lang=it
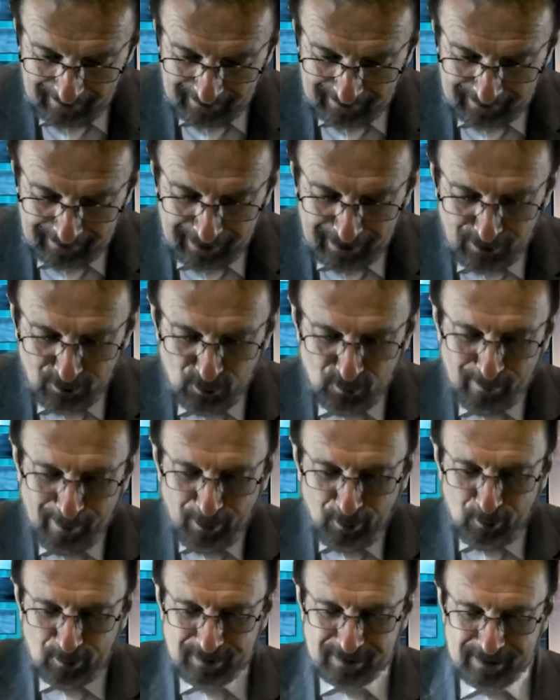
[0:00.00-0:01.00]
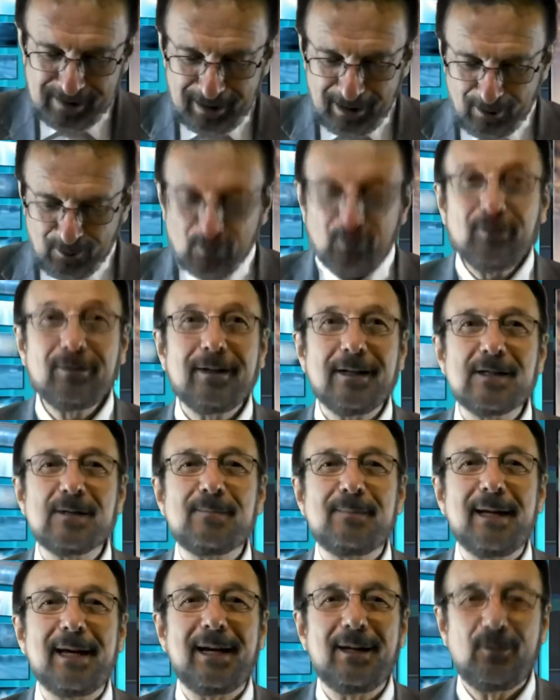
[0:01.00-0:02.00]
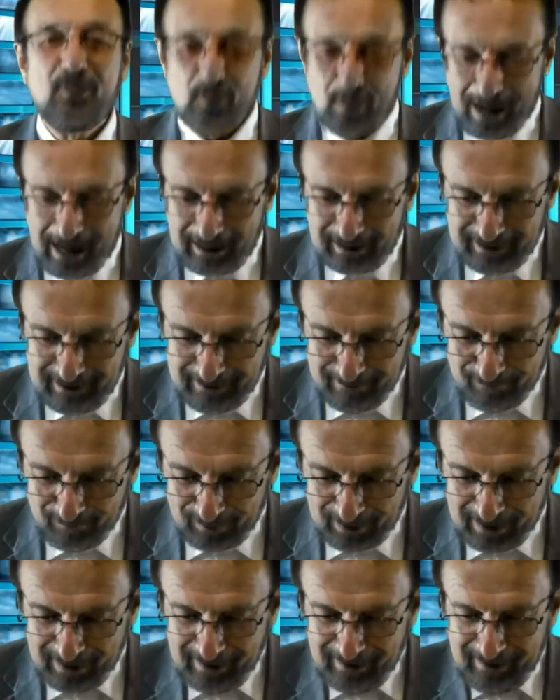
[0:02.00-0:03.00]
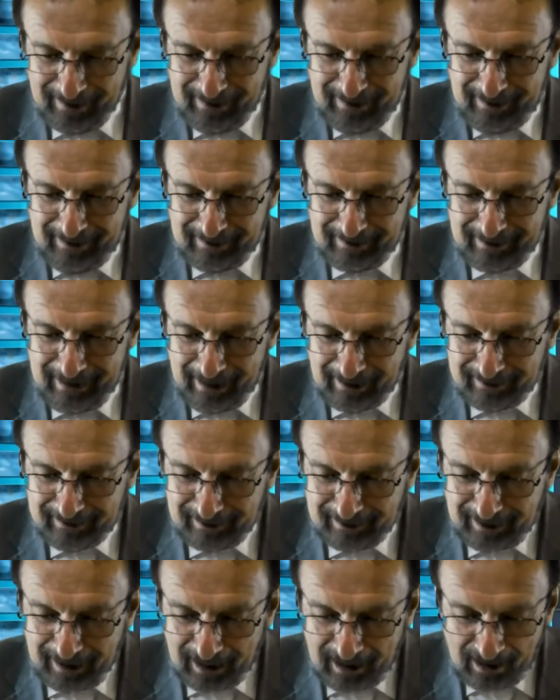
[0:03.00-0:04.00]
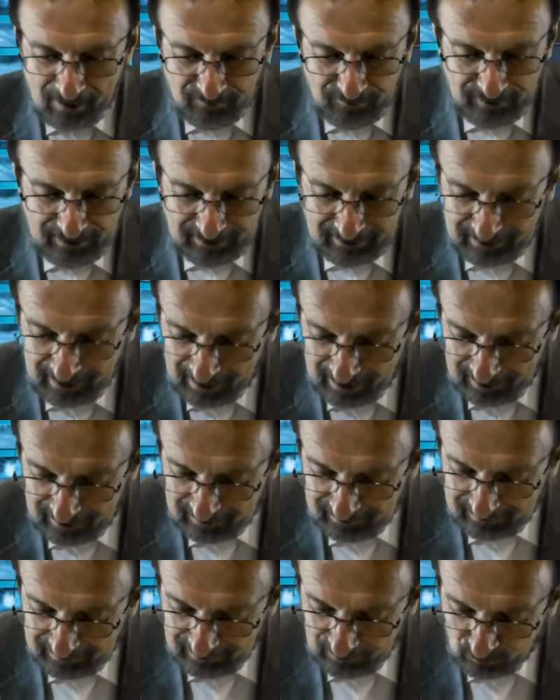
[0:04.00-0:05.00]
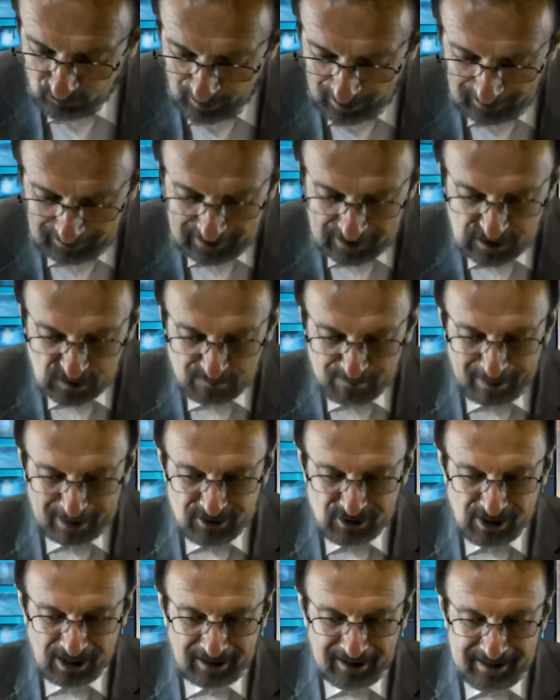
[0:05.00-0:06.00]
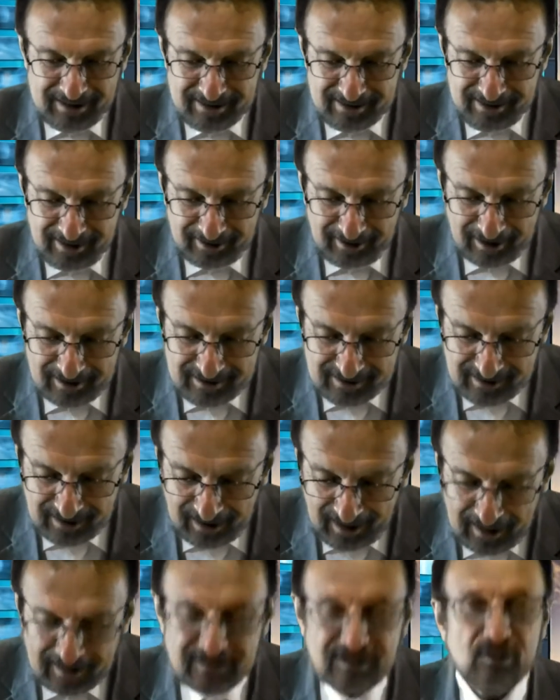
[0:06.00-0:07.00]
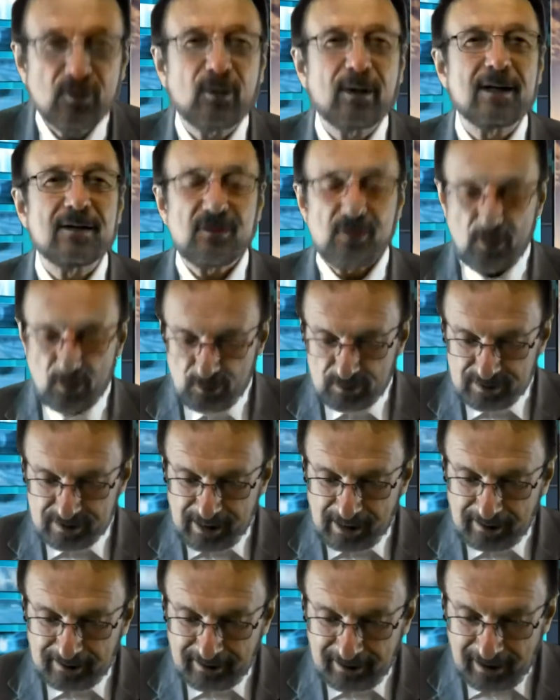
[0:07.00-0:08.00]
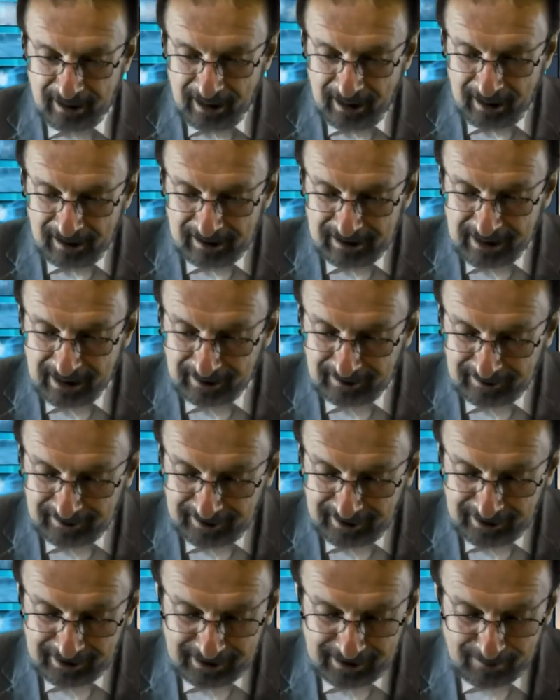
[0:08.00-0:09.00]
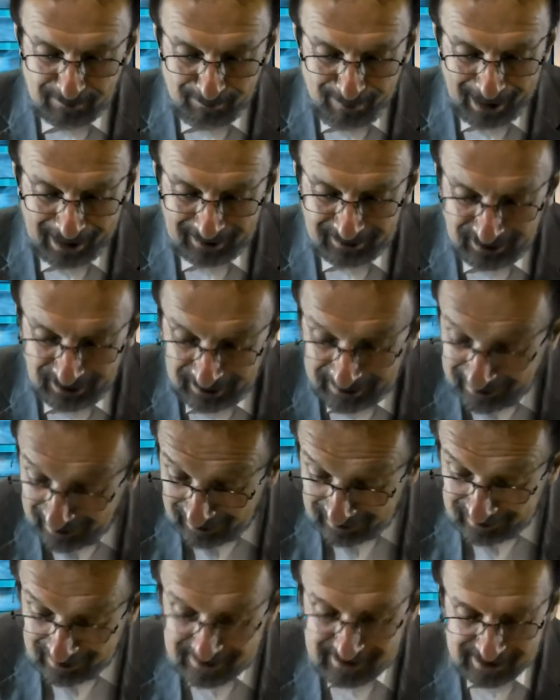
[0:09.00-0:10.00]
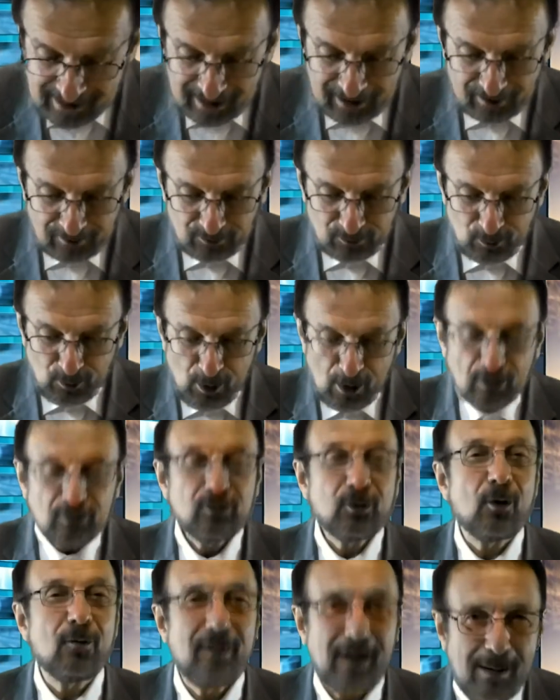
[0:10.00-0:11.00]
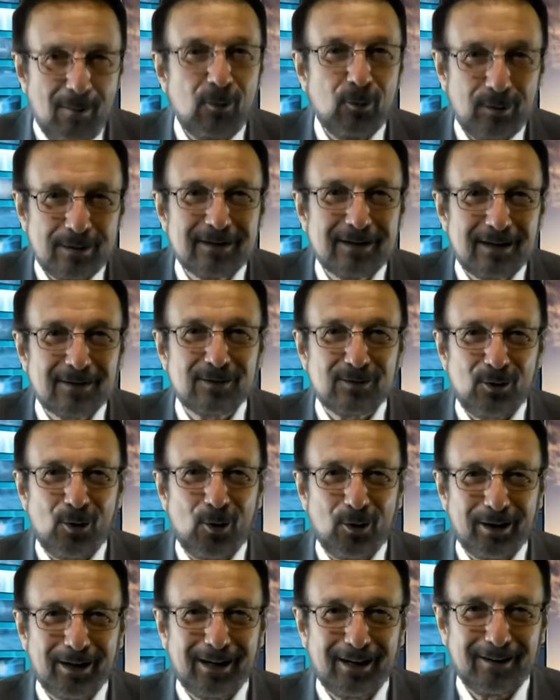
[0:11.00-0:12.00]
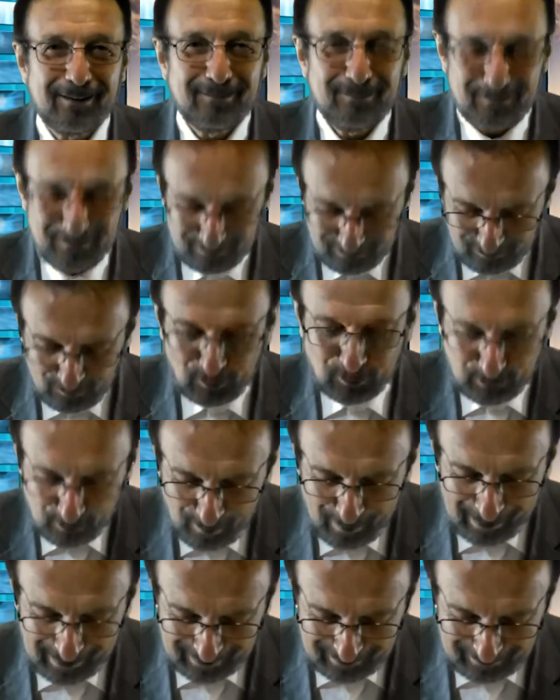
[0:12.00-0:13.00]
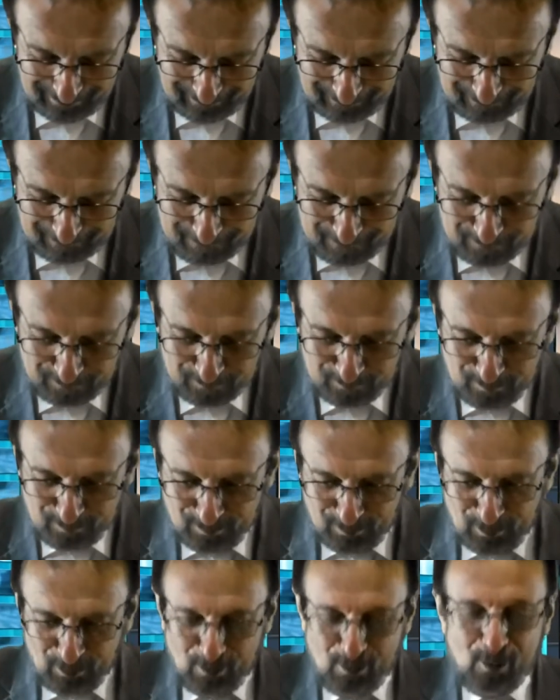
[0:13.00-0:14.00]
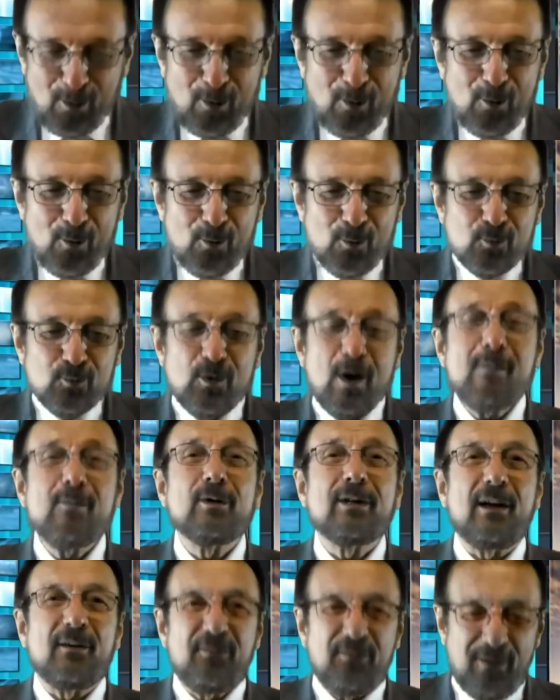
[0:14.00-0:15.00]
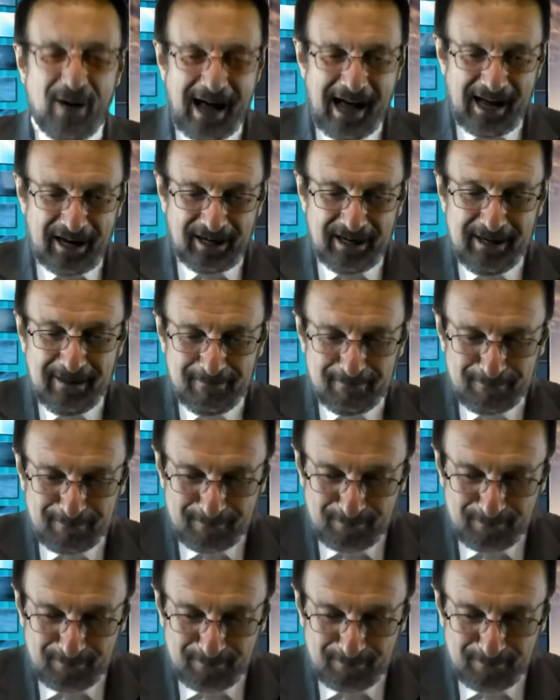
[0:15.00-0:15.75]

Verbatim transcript: Nei numerosi racconti spirituali nati dalla vita di quegli specialisti del silenzio che sono stati gli antichi padri del deserto, troviamo questa storia, molto bella. Un uomo d'affari,